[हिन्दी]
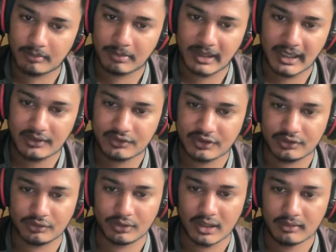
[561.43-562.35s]
ब्रांड
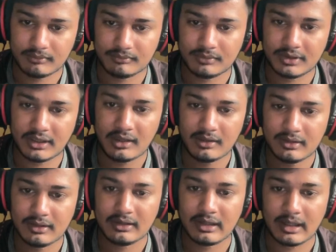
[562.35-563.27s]
चेंज हो गया ठीक है
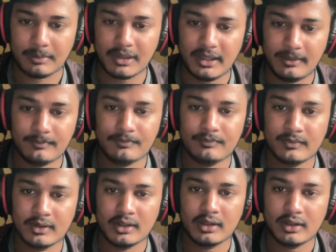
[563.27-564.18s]
यहाँ पे
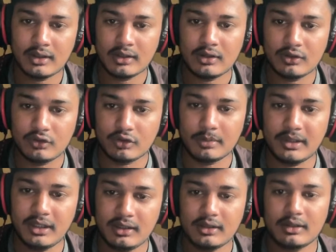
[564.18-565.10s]
जो
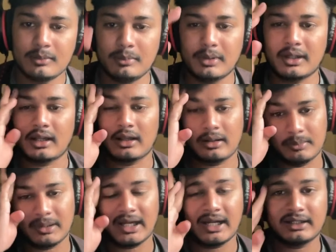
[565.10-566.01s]
भी
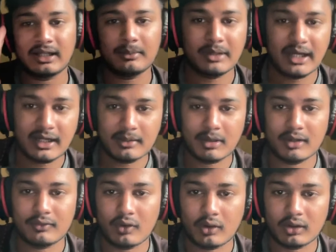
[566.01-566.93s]
ब्रांड था ब्रांड
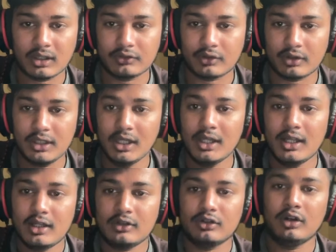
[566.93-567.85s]
हमारा फोर्ड था सॉरी
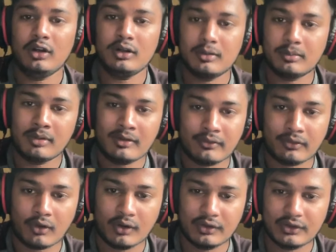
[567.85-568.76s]
तो
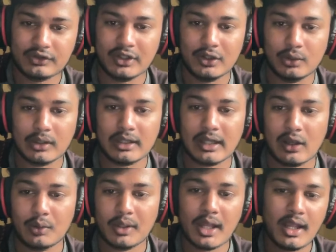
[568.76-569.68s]
फोर्ड से चेंज होकर क्या
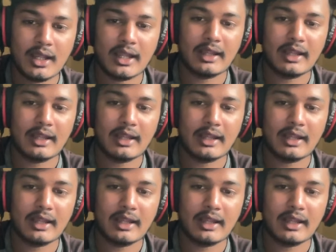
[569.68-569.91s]
हो गया